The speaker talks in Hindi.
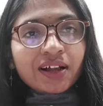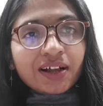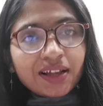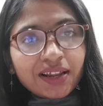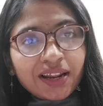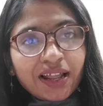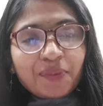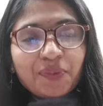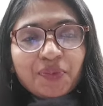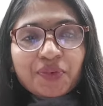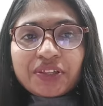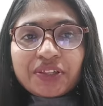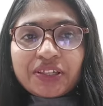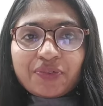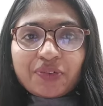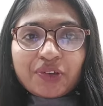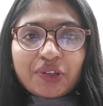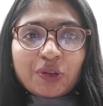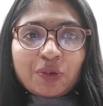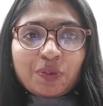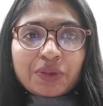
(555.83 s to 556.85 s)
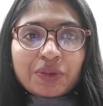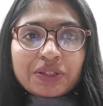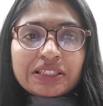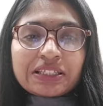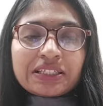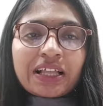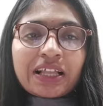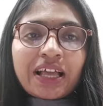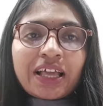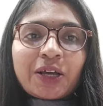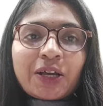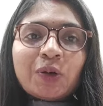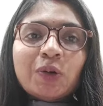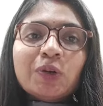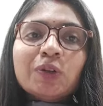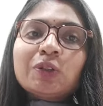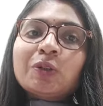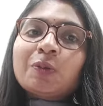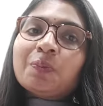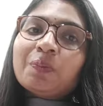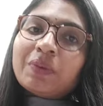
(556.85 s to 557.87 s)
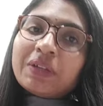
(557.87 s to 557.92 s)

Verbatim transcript: अगर आपको ये वीडियो पसंद आया हो तो